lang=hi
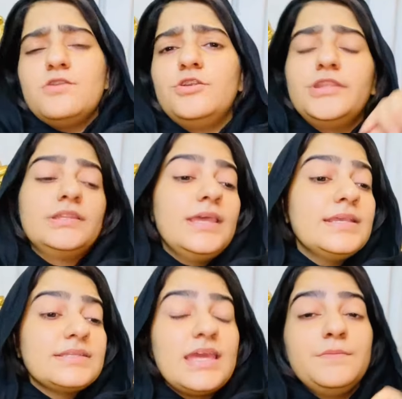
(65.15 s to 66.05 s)
और देखते
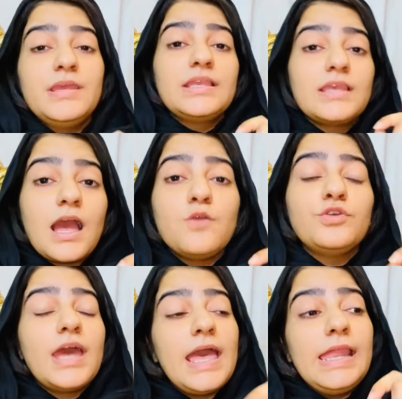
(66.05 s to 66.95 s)
हैं शहरी में क्या
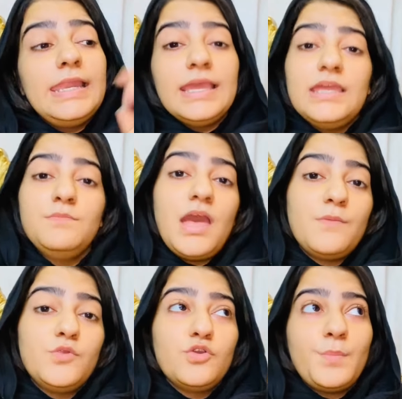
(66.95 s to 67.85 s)
हो रहा है लेकिन मैं
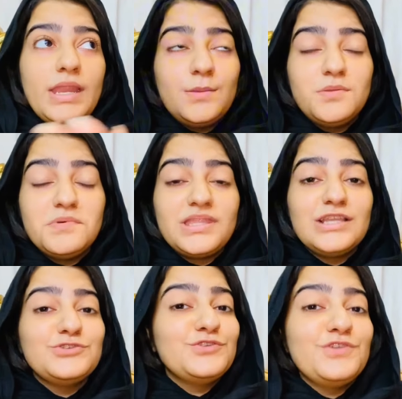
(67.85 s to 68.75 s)
आप लोगों को पहले भी बता
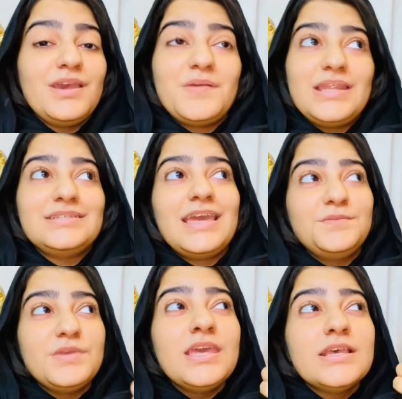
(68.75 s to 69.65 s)
चुकी हूँ कि हमारे
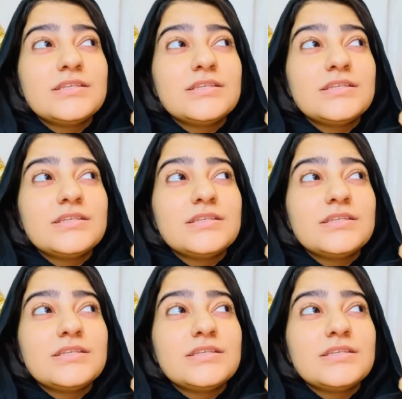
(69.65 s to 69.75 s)
शहरी में